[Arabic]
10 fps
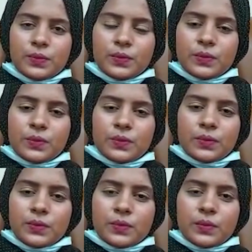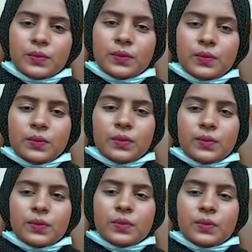داخل الجامعه
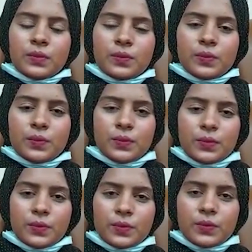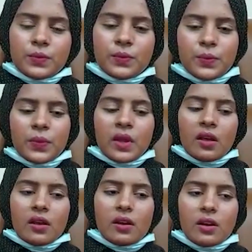كبطله
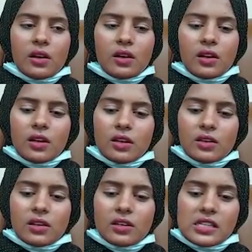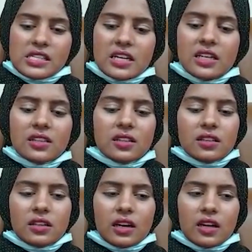التسهيلات
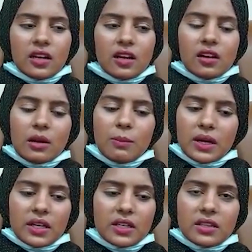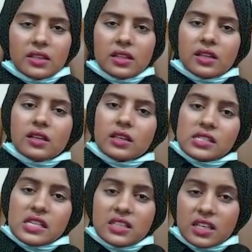اني انا لما جيت
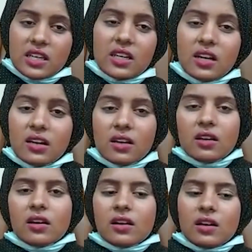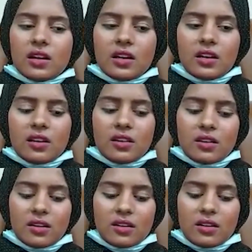نسقت هنا
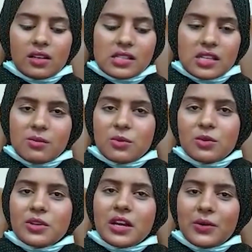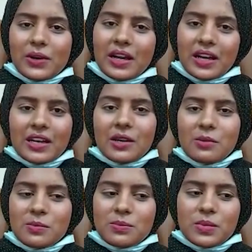آه، استقبلوني اول حاجه